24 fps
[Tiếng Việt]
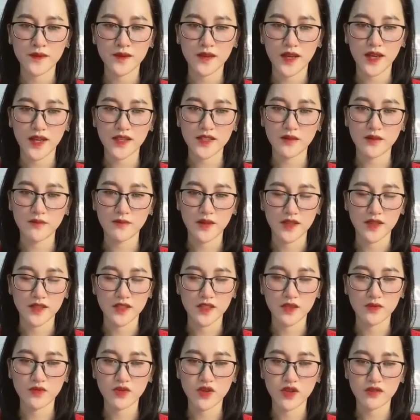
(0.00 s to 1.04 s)
Anh nhìn mình
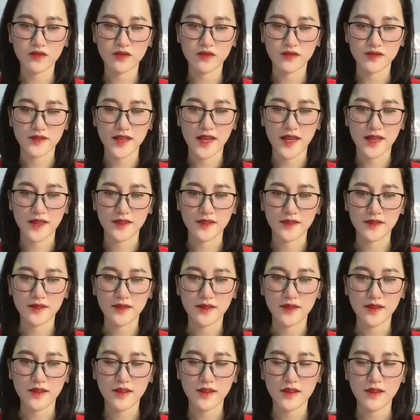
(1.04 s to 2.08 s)
trong gương thở dài,
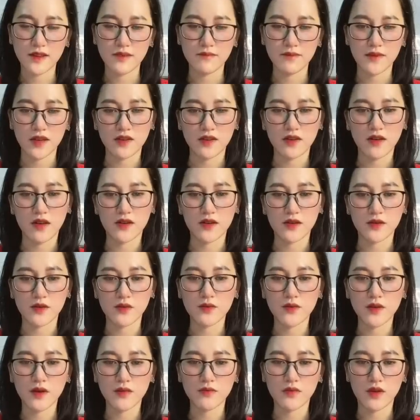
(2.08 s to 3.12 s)
mặt khỏi
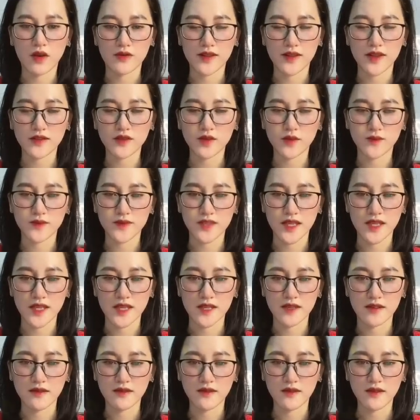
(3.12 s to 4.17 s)
cũng không có tác dụng
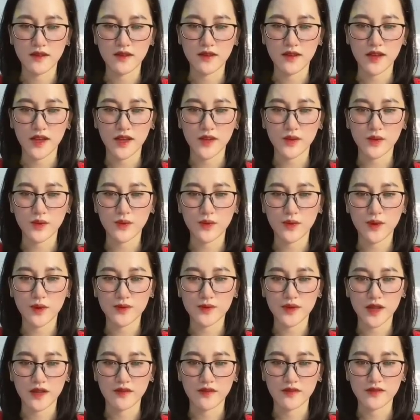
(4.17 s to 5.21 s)
gì. Anh cũng không
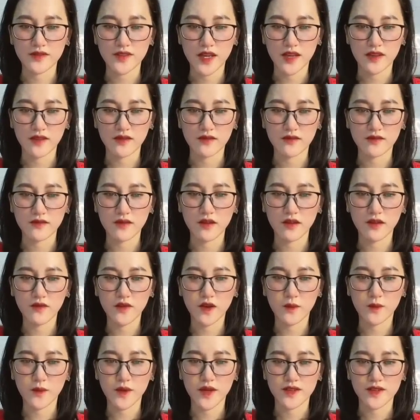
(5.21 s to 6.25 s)
thể đứng dậy đỡ
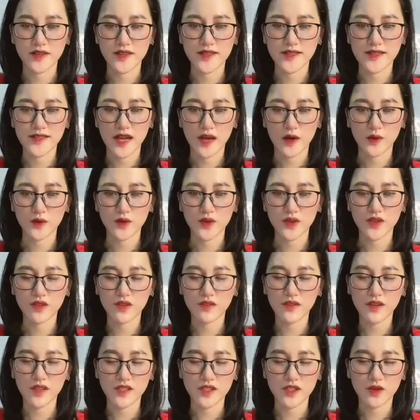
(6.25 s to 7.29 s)
vợ mình đi dạo như
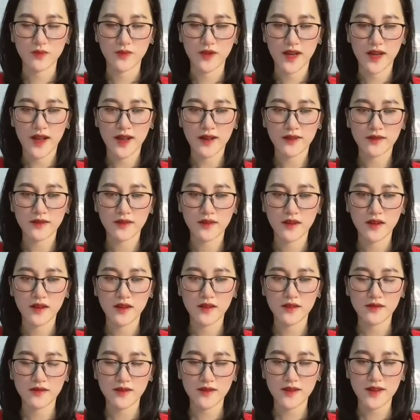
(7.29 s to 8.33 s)
những người chồng khác,
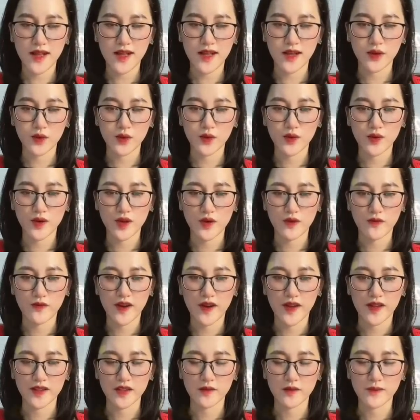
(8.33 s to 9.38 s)
tất cả cô đều
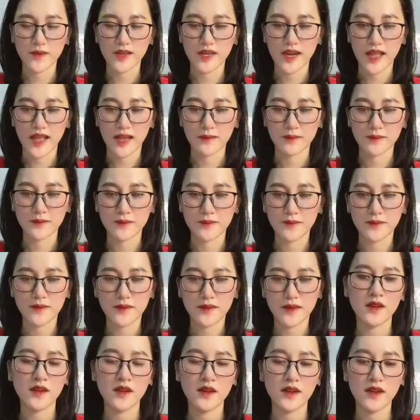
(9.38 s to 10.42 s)
phải tự mình làm.
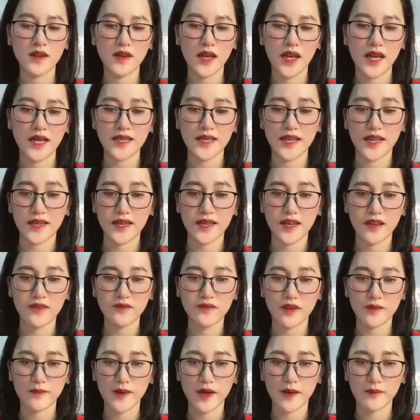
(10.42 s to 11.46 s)
Anh lại ghen
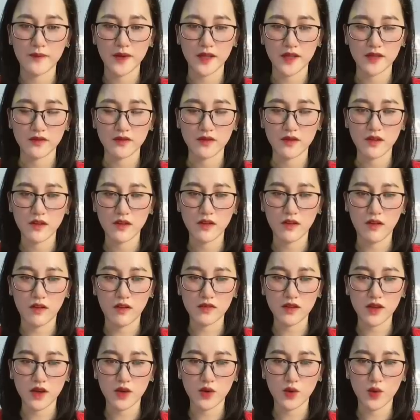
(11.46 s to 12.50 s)
với mẹ mình,
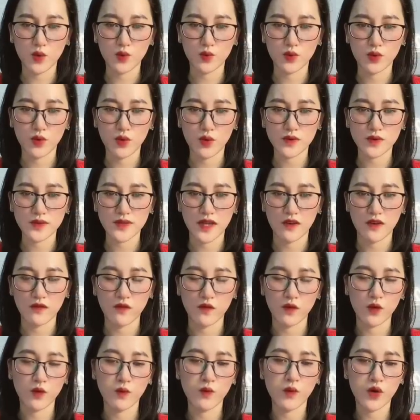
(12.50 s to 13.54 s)
có thể cùng cô dạo
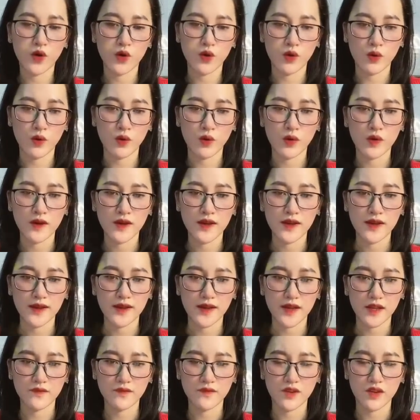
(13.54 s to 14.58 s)
phố mua đồ,
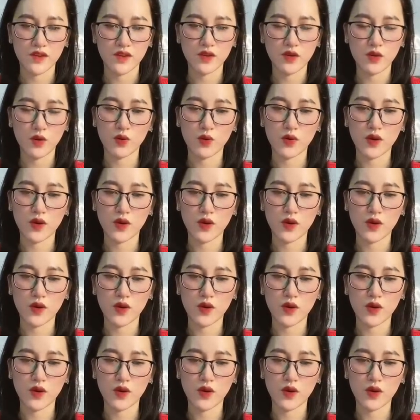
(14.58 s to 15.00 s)
ghen với cố